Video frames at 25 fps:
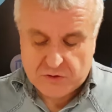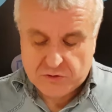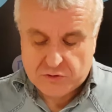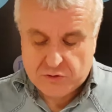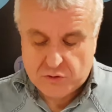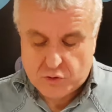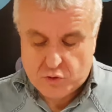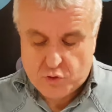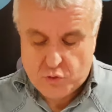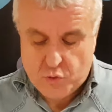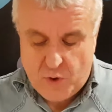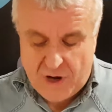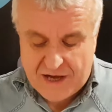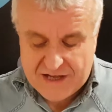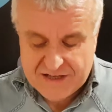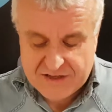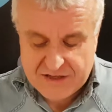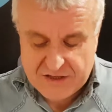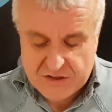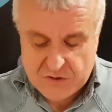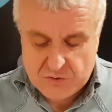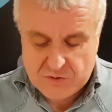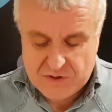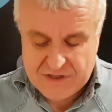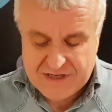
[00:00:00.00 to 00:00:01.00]
Oto
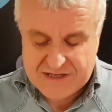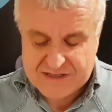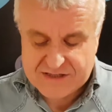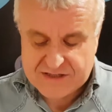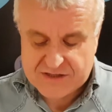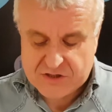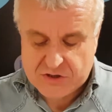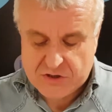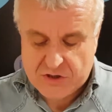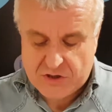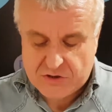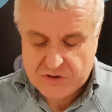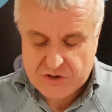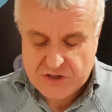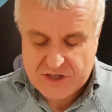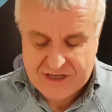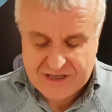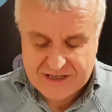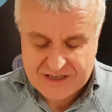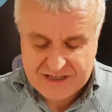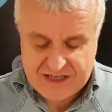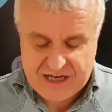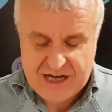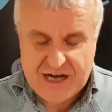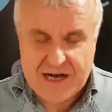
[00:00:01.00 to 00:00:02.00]
kładę na
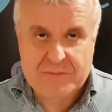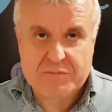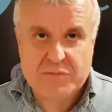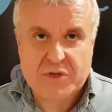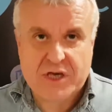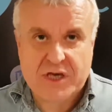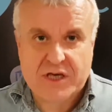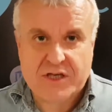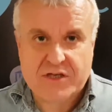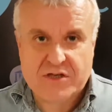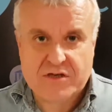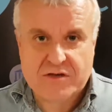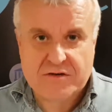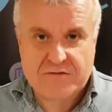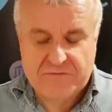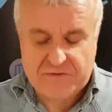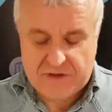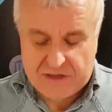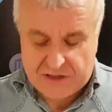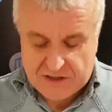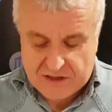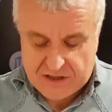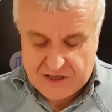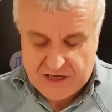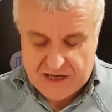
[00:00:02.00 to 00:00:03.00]
Syjonie kamień
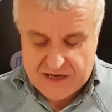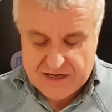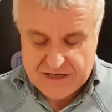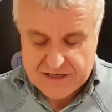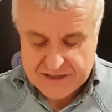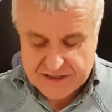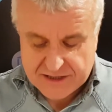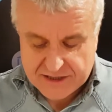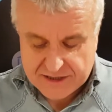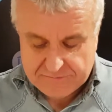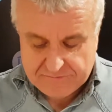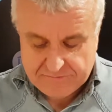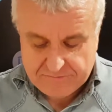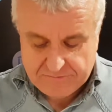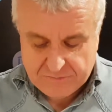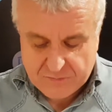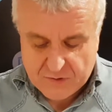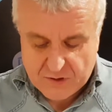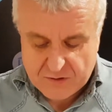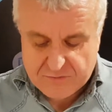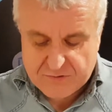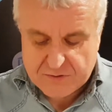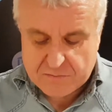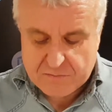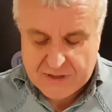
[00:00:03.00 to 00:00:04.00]
węgielny,
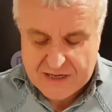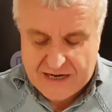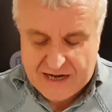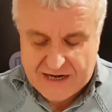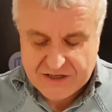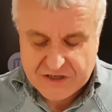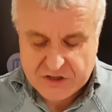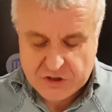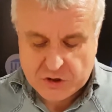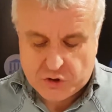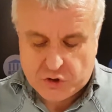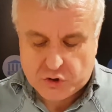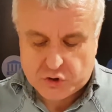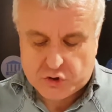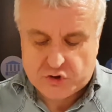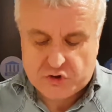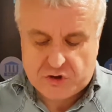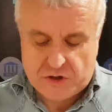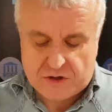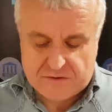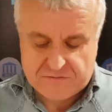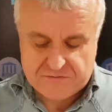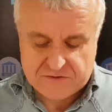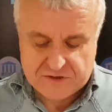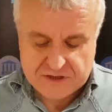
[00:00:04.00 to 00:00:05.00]
wybrany,
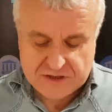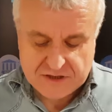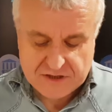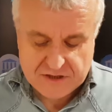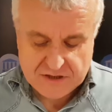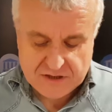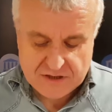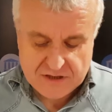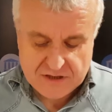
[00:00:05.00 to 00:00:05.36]
kosztowny